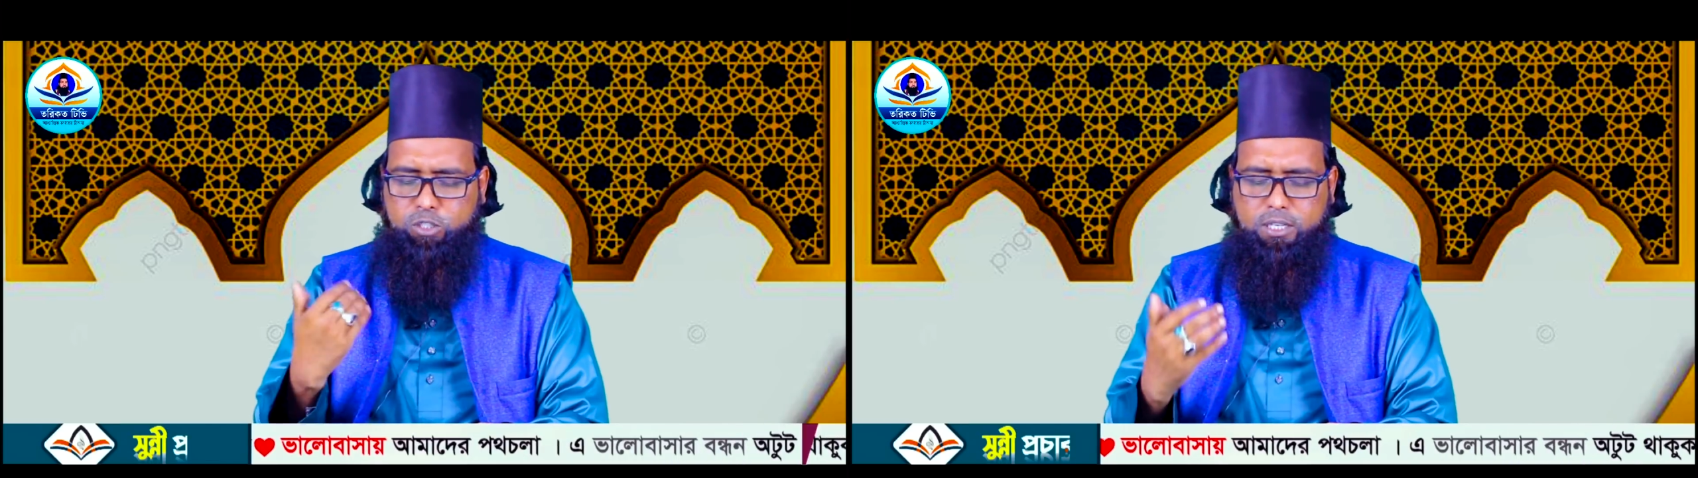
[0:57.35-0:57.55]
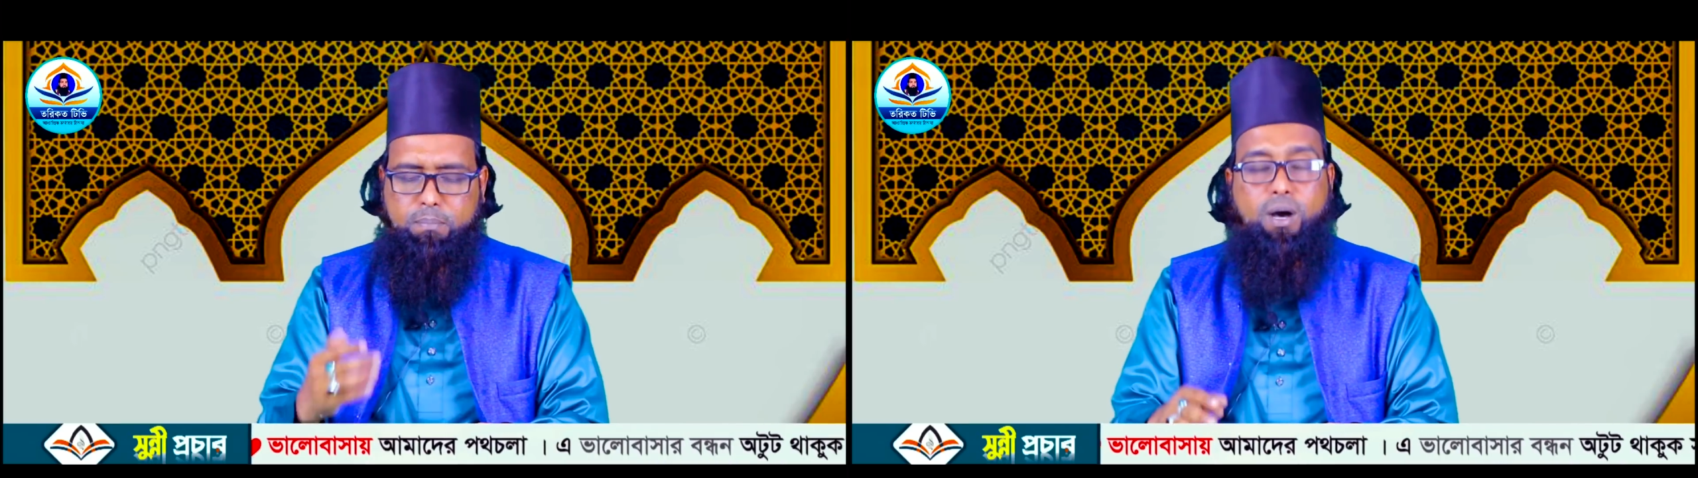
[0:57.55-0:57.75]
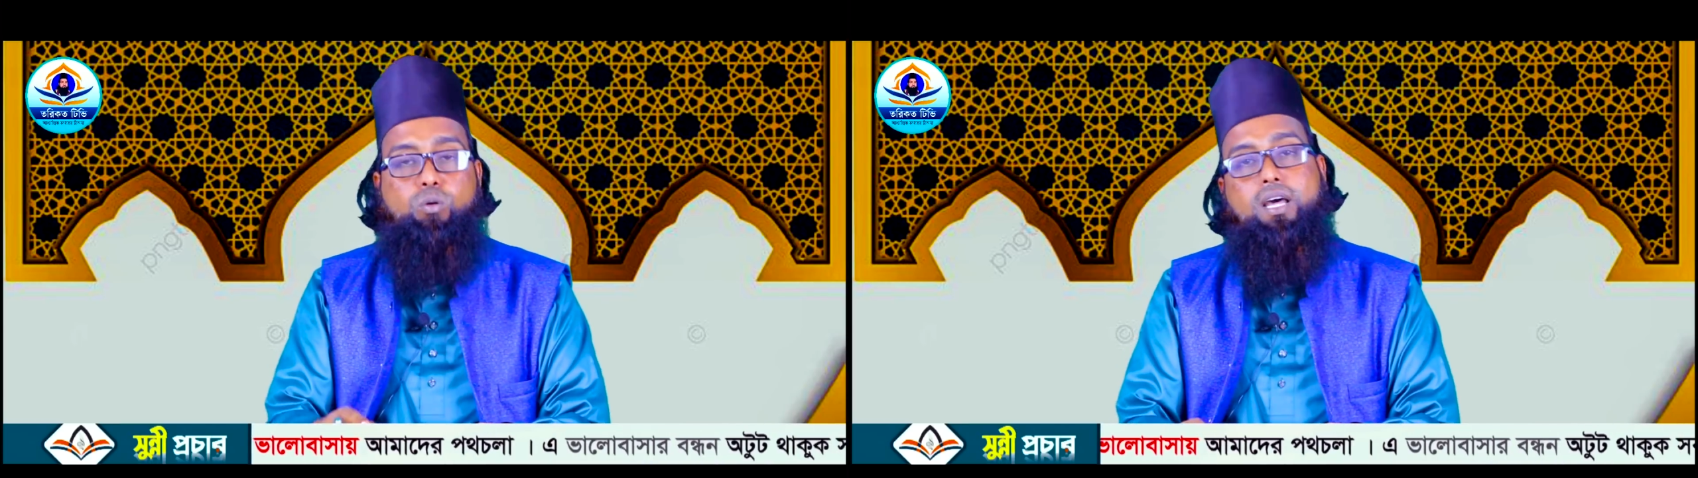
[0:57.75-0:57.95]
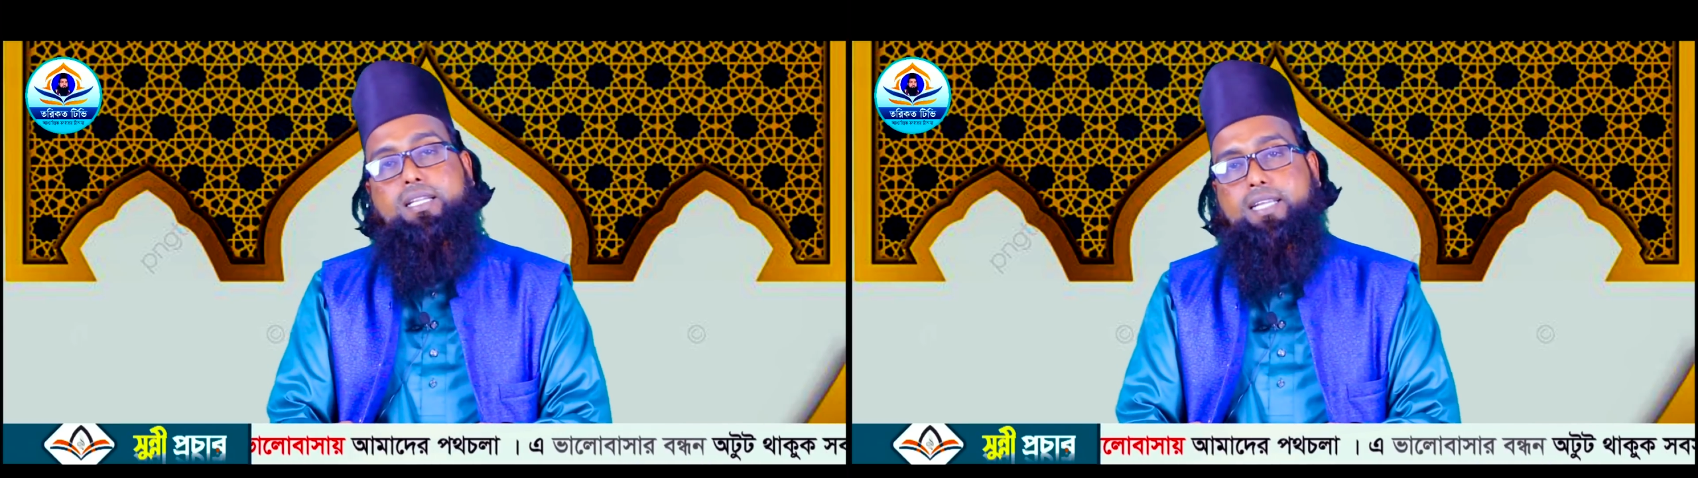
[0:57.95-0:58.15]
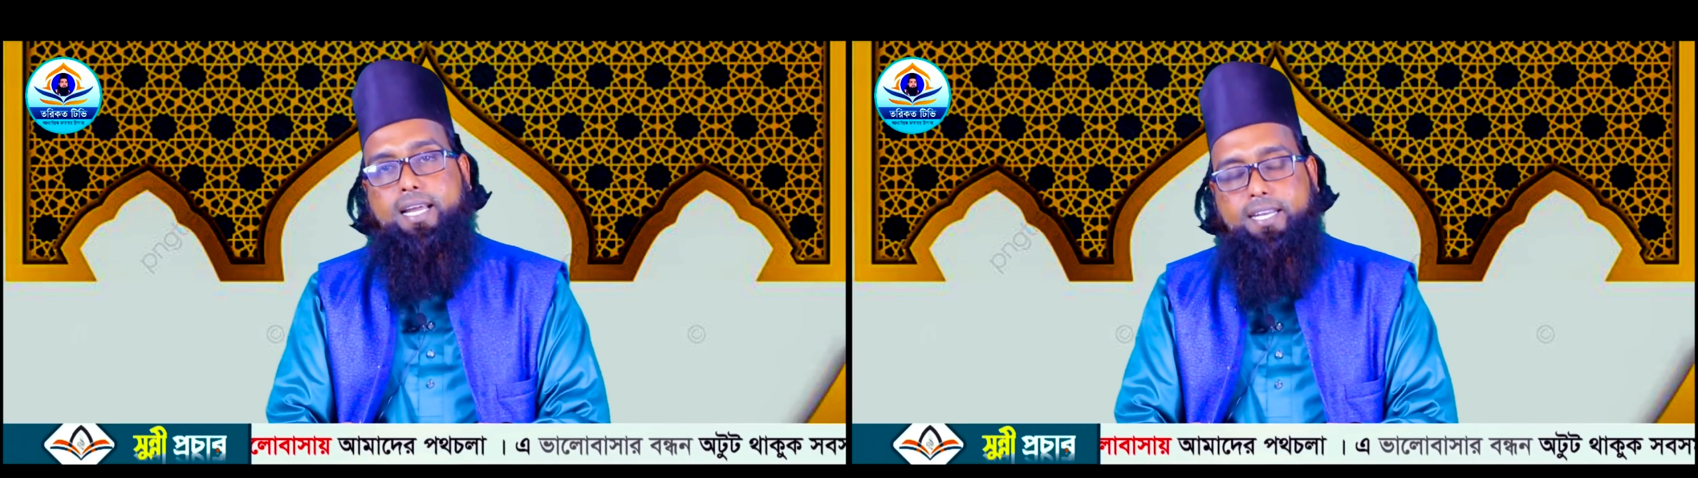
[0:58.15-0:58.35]
যেটা
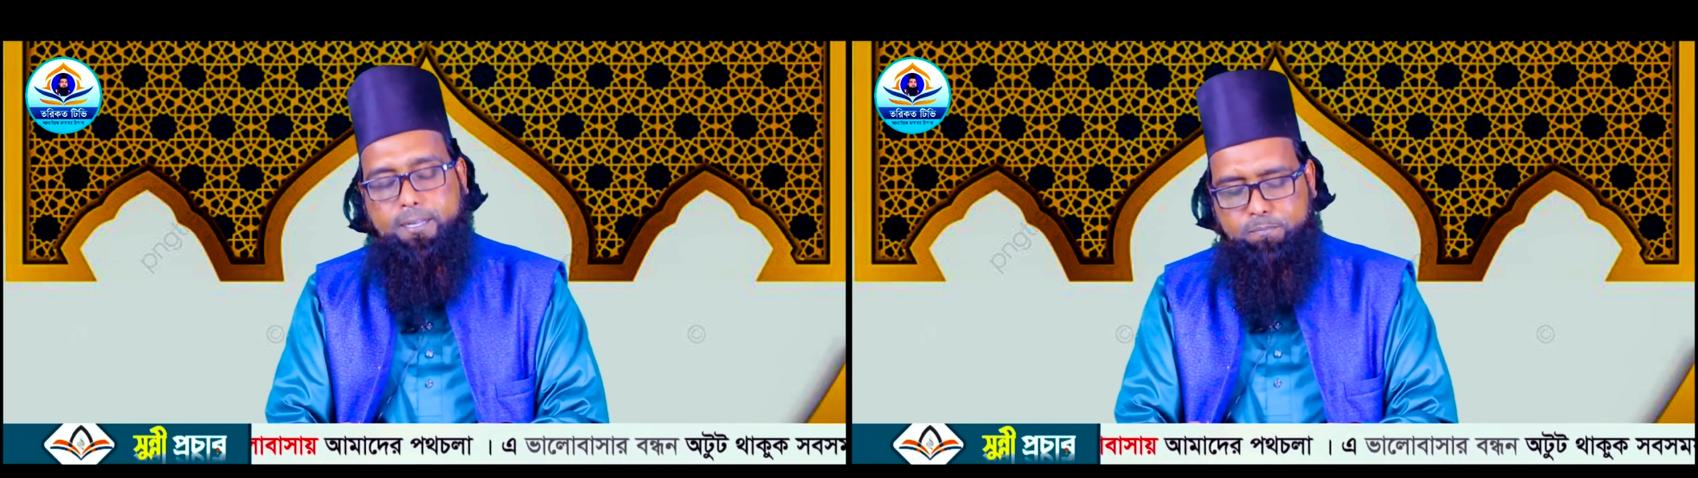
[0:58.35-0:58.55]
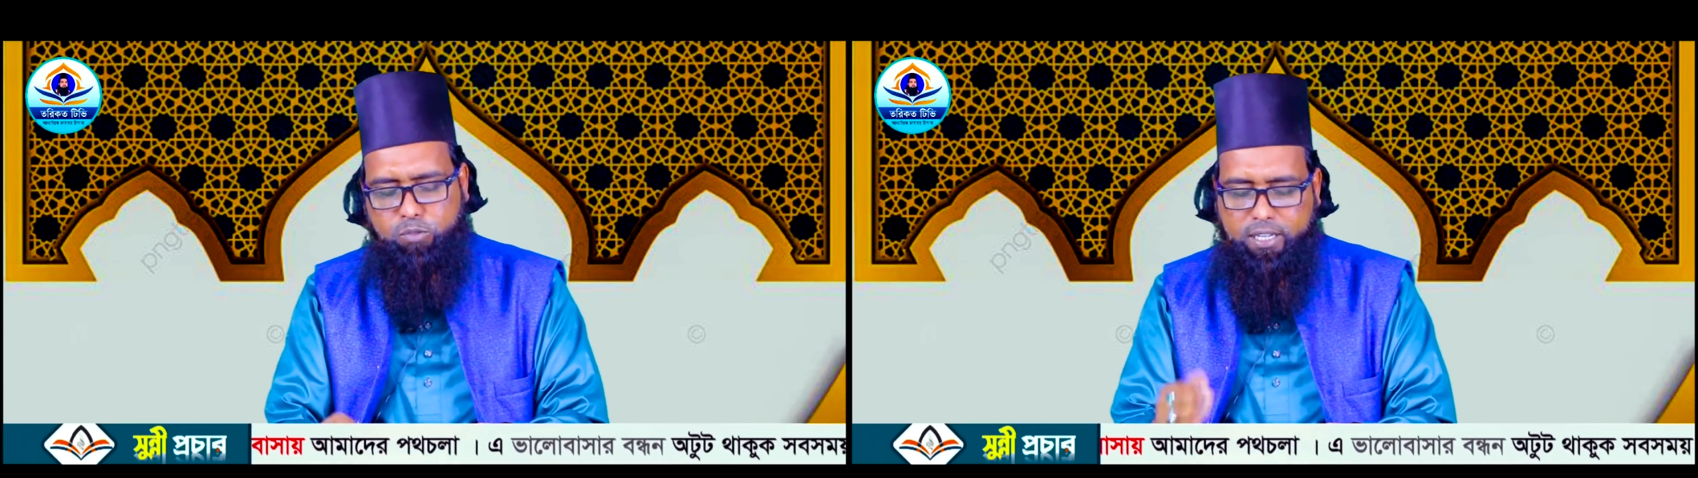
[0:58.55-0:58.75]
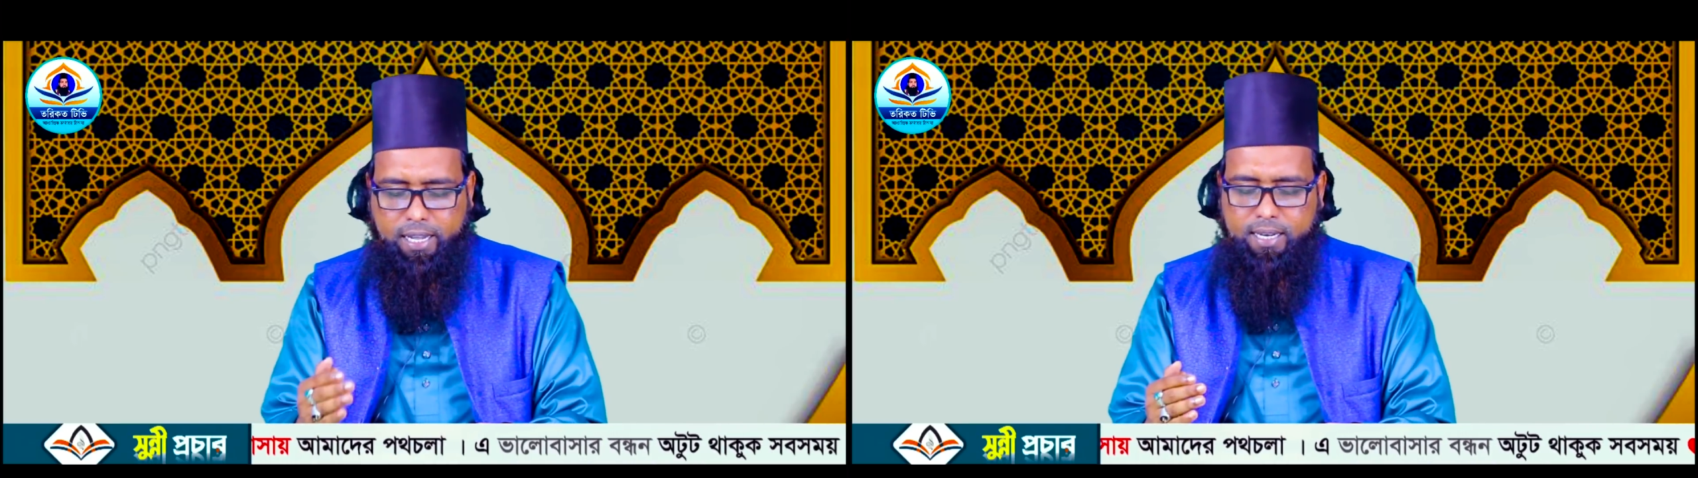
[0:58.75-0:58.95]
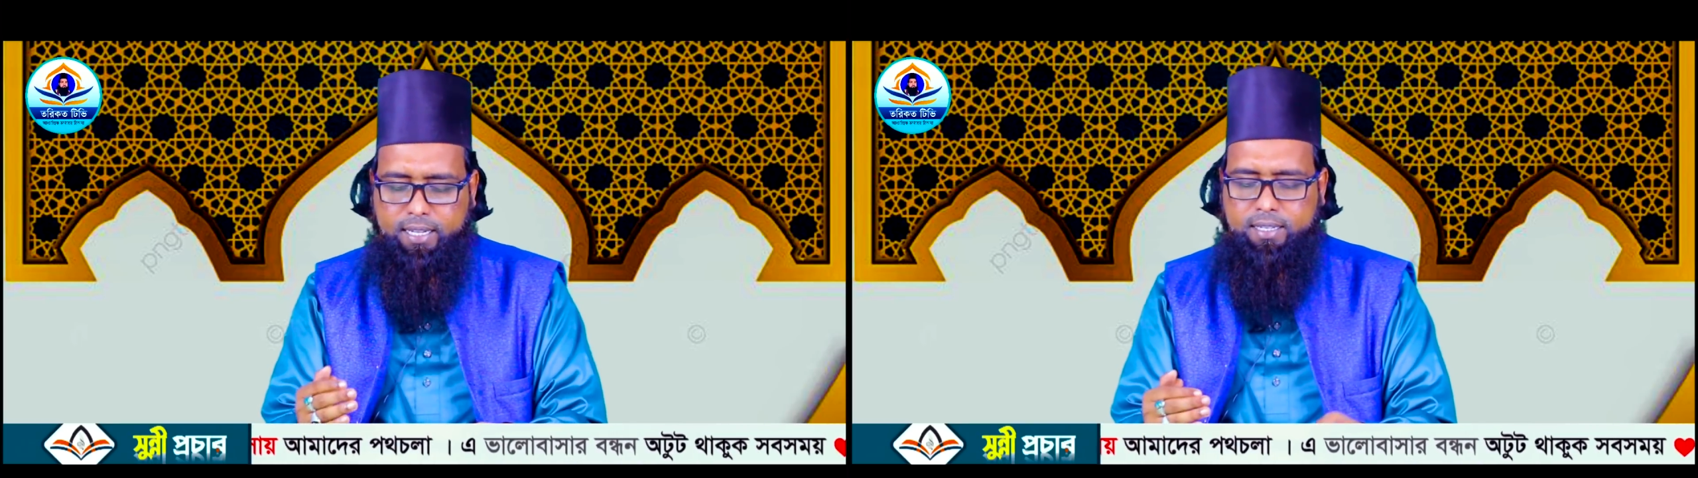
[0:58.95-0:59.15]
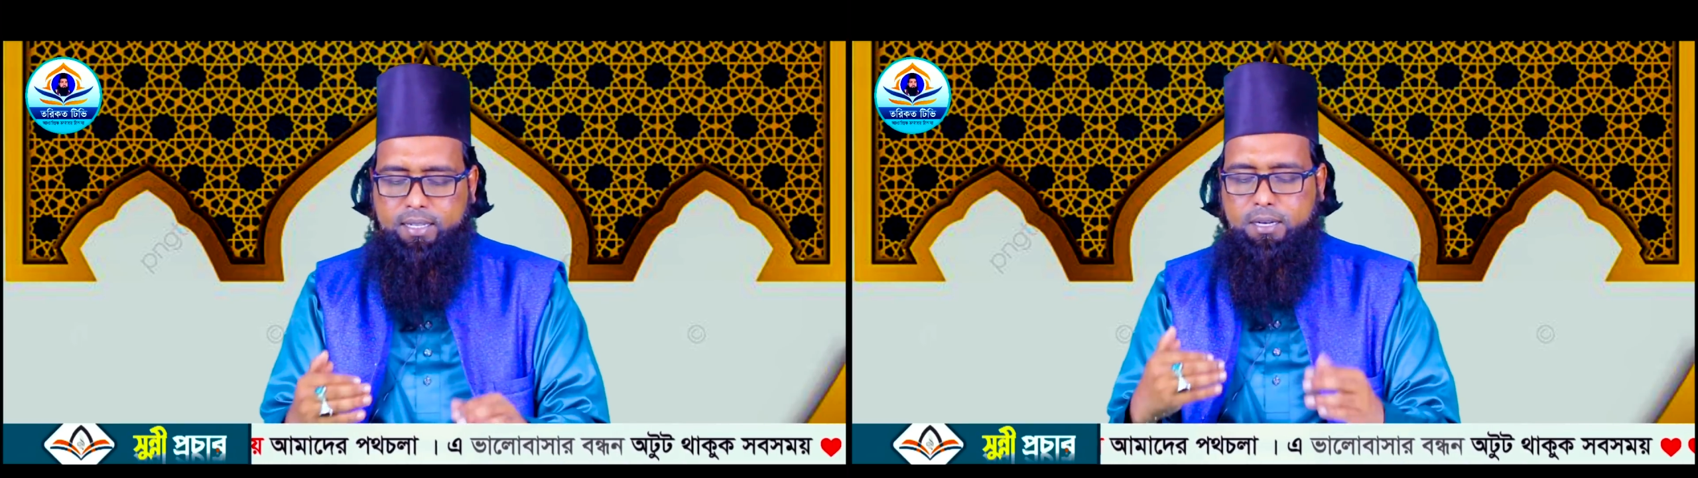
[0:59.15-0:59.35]
মাওলার ধ্যানে খেলে